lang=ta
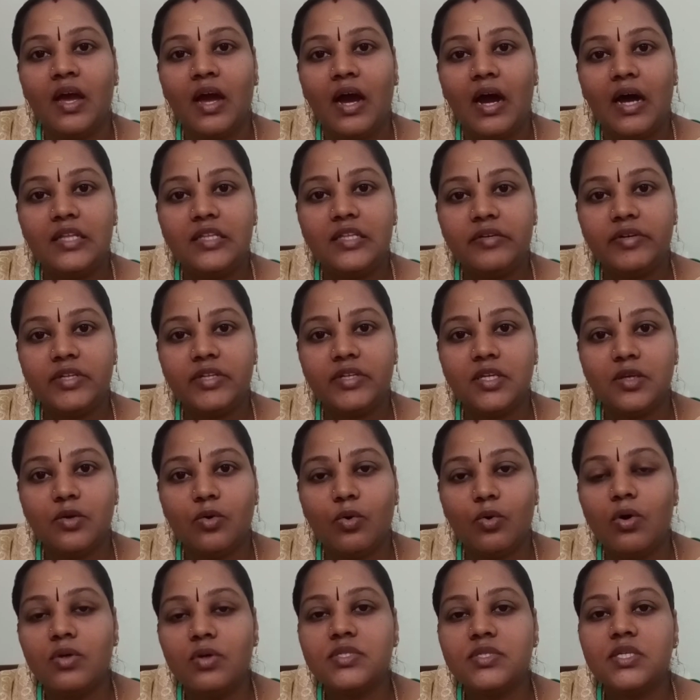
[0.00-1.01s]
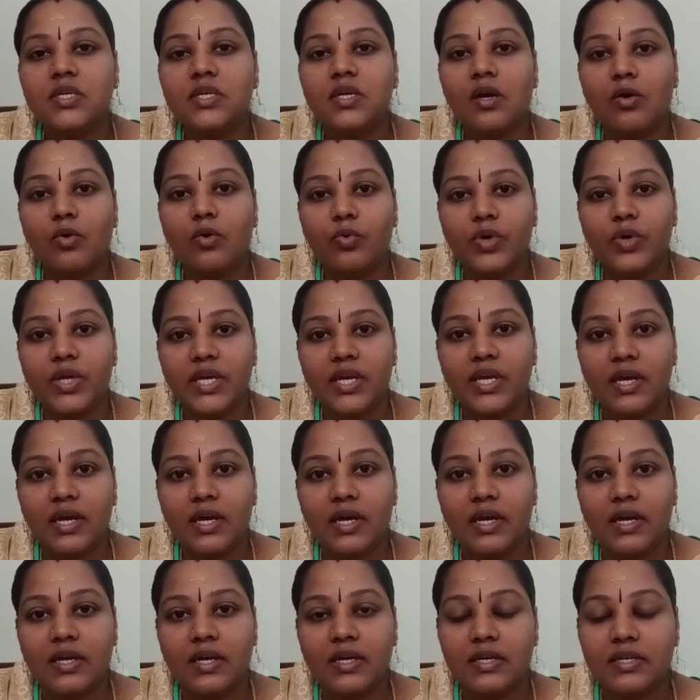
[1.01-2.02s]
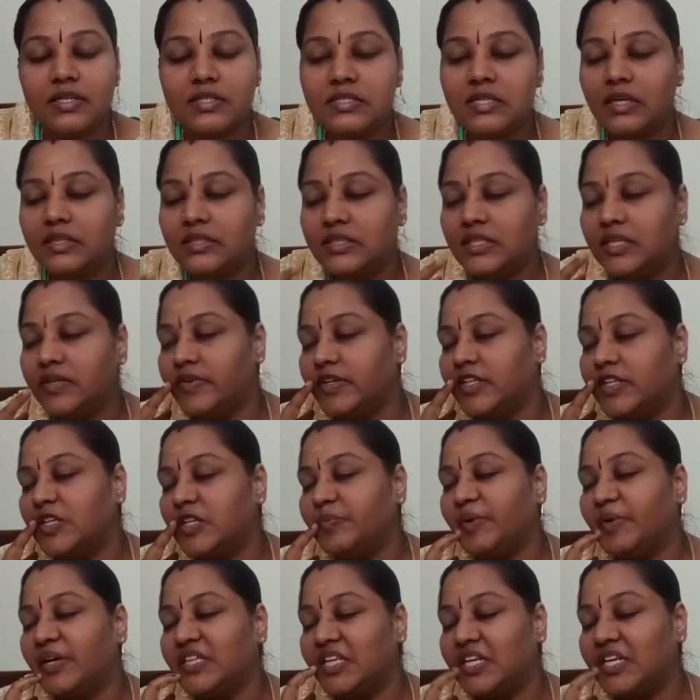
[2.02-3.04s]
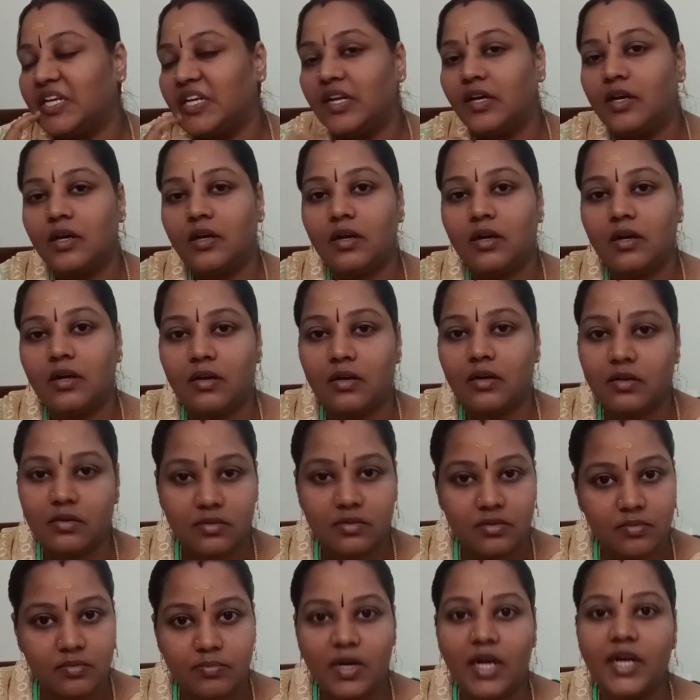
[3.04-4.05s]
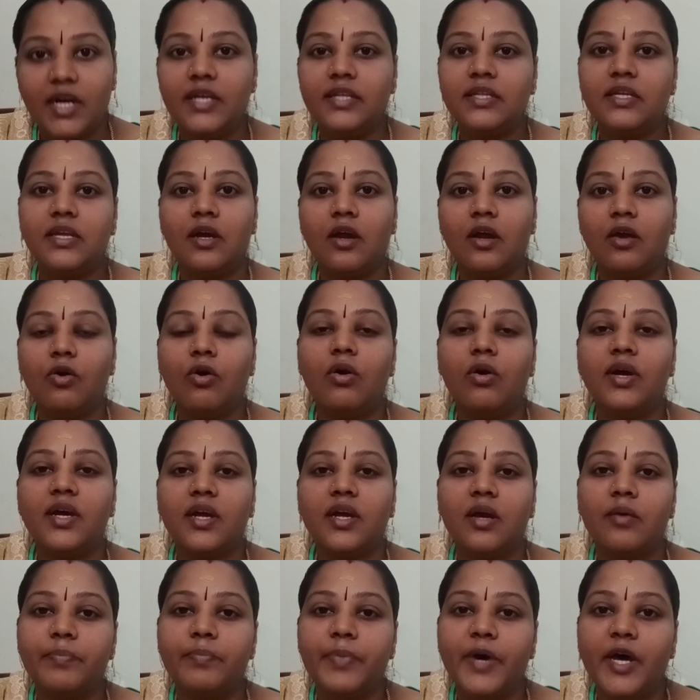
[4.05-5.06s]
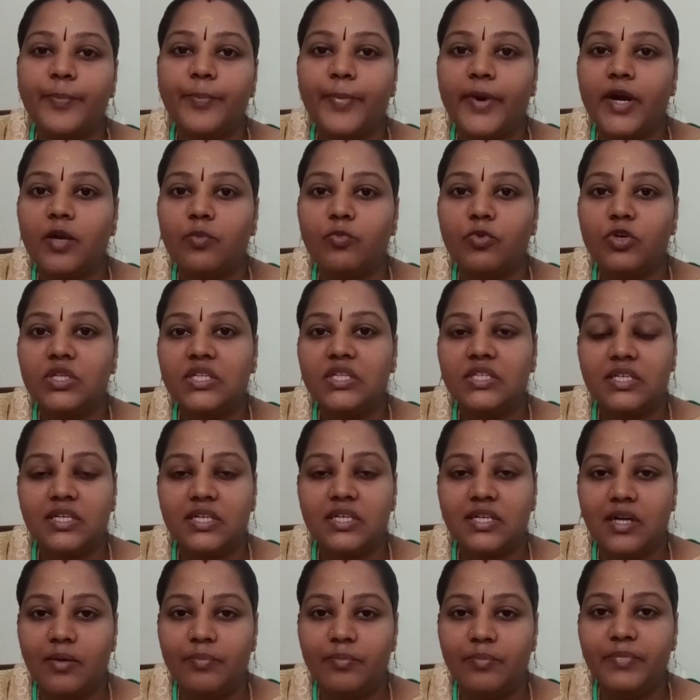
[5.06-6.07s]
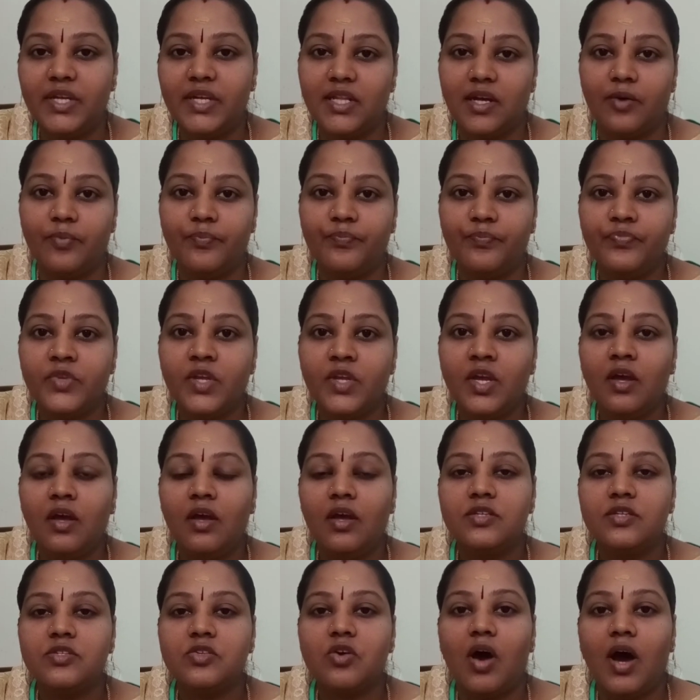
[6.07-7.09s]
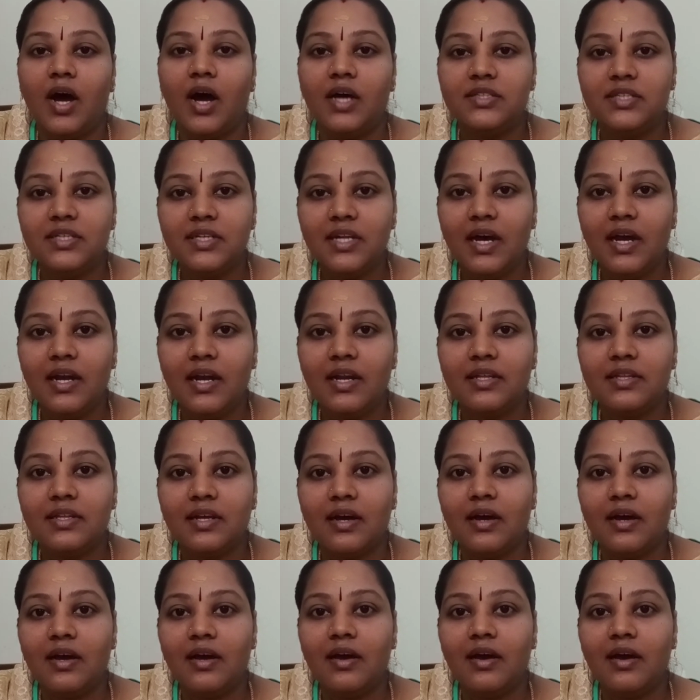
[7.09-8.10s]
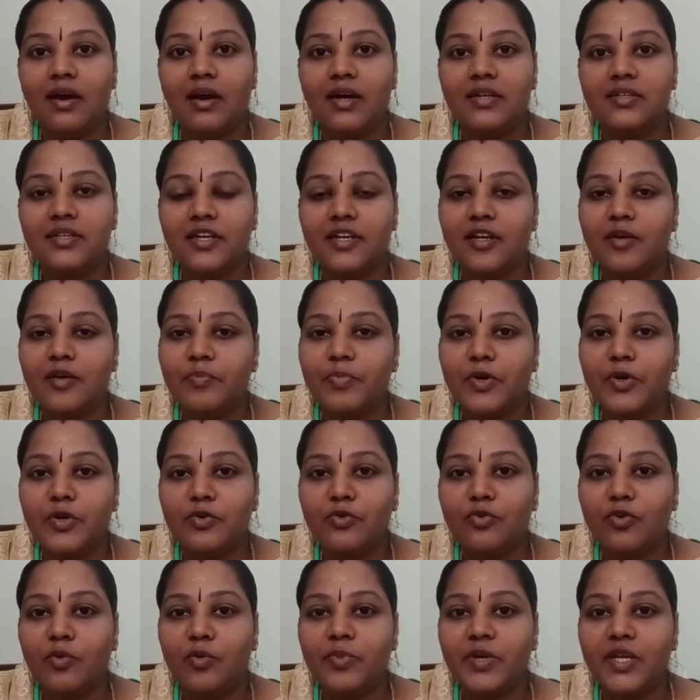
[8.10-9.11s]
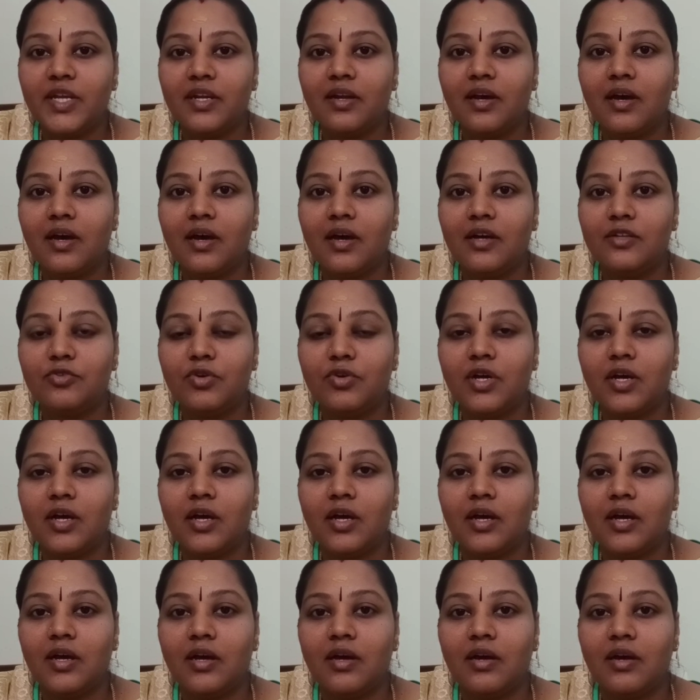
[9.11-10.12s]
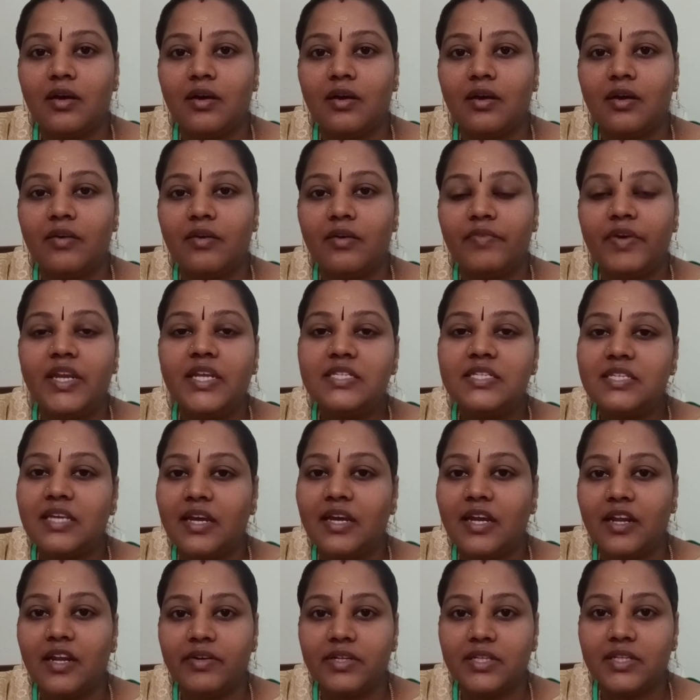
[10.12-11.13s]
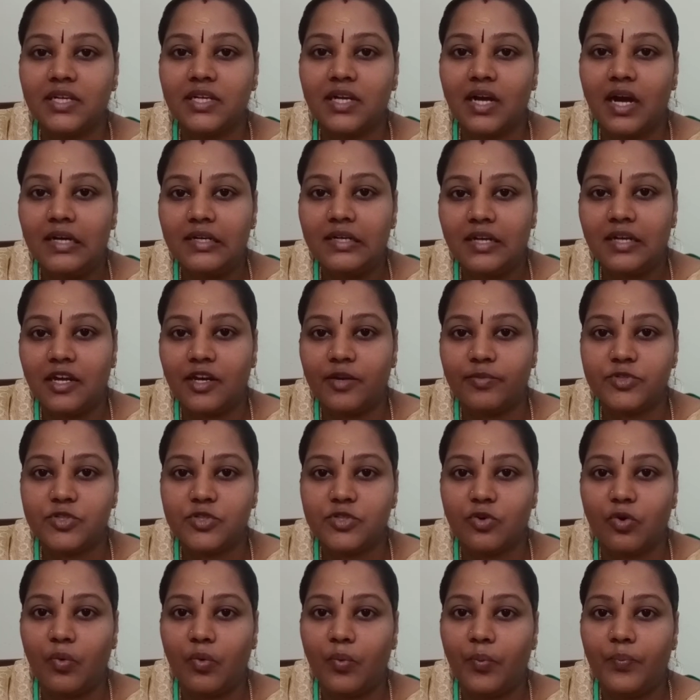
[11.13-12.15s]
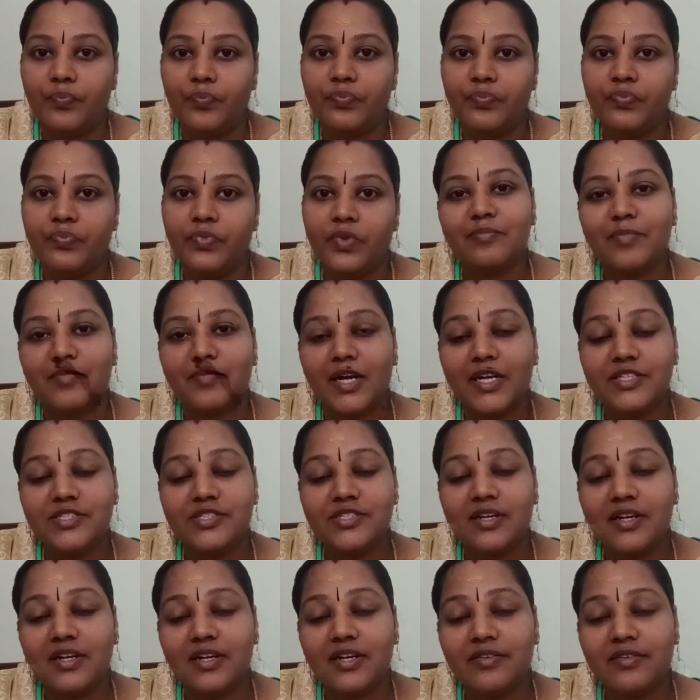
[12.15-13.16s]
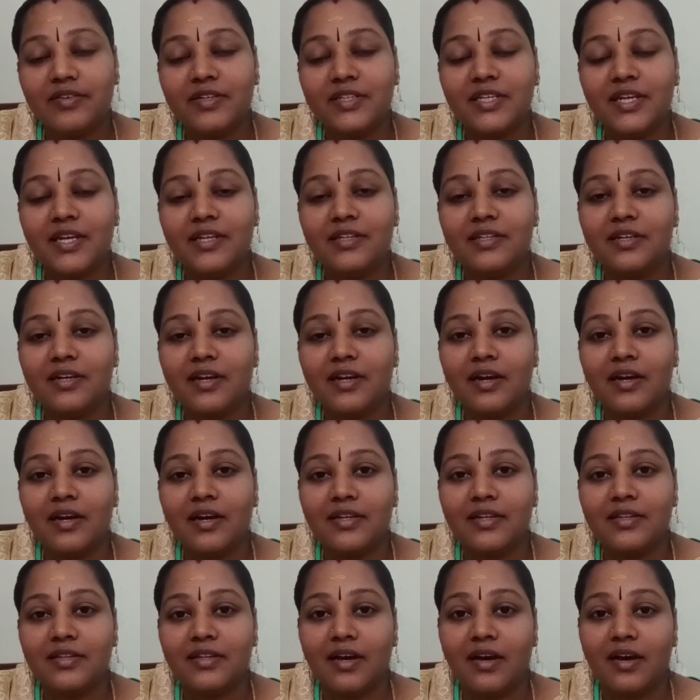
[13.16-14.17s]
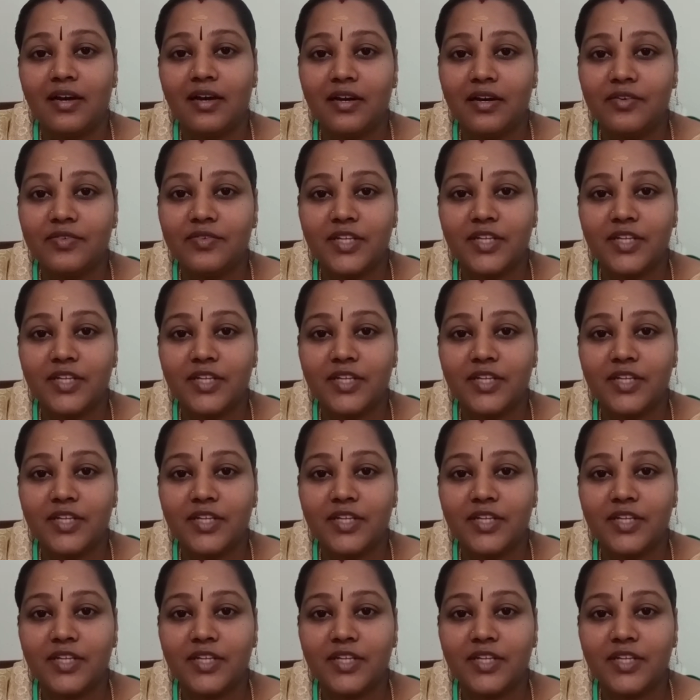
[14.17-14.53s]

அதுக்கு வந்து யோசிக்கக்கூடிய சக்தி வந்து பார்த்திங்கன்னா மனிதர்களோடு கம்பேர் பண்ணும்போது அதுக்கு கம்மி தான் ஸோ அதனால தான் அது என்ன பண்ணும் அப்படின்னா அதோட செயலை வந்து காட்ட ஆரம்பிச்சிடும் மனுஷங்களுக்கு வந்து எதுக்காக இந்த ஆறாவது